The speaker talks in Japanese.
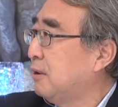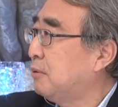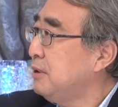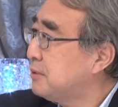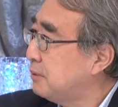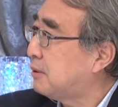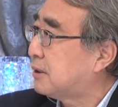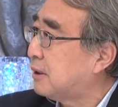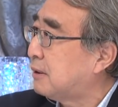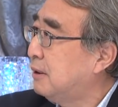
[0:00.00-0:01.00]
これは強
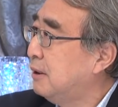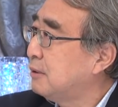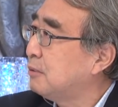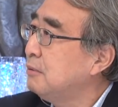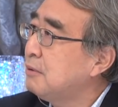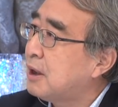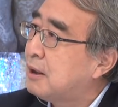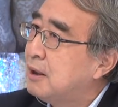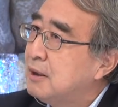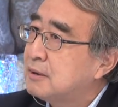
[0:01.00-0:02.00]
かったところが
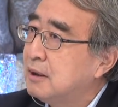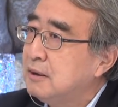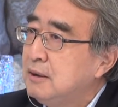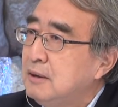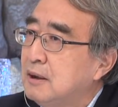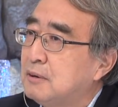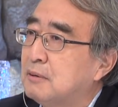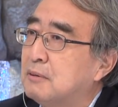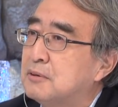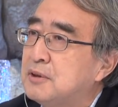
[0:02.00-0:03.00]
最近になる
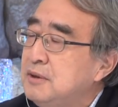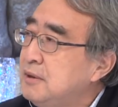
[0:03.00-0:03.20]
と新